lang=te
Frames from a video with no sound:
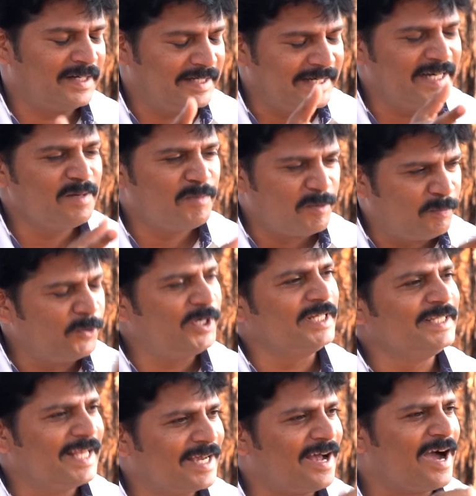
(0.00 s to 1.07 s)
టీడీపీ
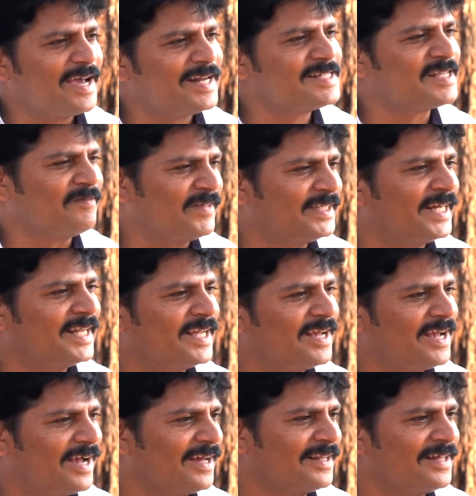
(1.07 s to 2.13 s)
పుట్టిందే కాంగ్రెస్కి
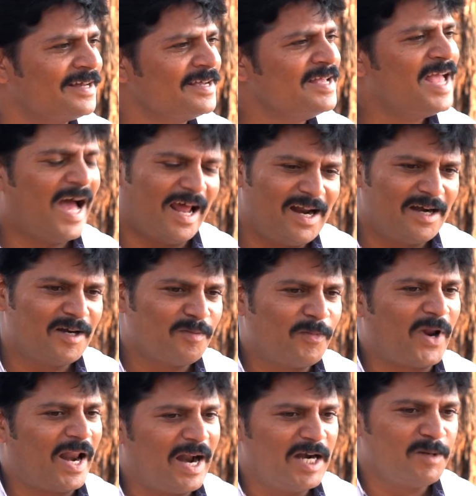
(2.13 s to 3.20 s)
వ్యతిరేకంగా కదా అలాంటప్పుడు
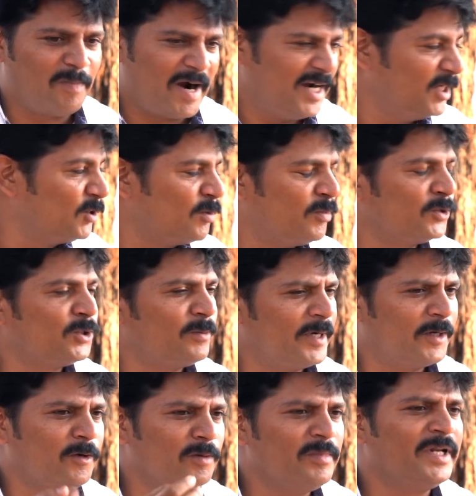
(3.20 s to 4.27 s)
అలాంటి పార్టీతో పొత్తు
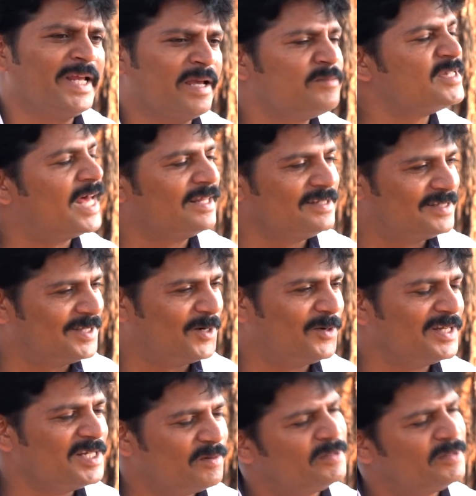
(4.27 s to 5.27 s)
పెట్టుకొని మీరు ఏం సాధిస్తారు అని